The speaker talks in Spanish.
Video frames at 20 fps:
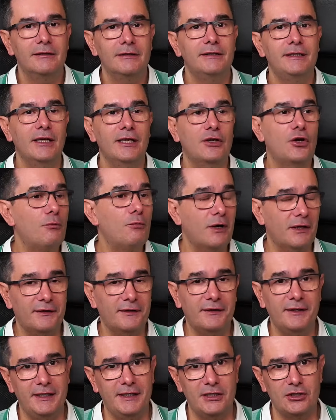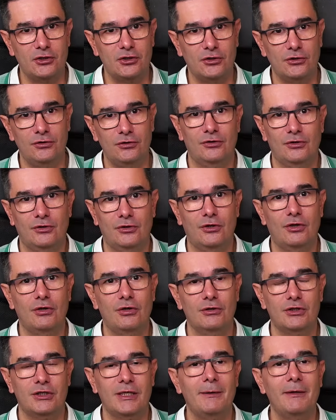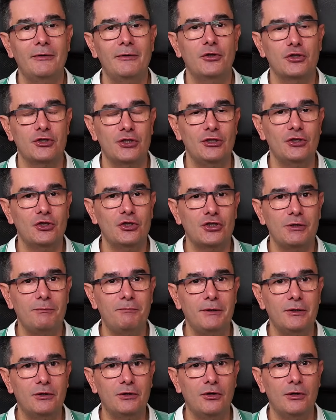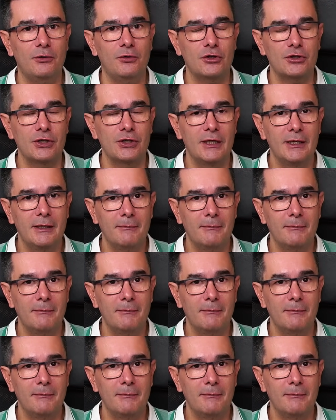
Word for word: cómo hacer esto, ¿no? Costaban 200 y pico euros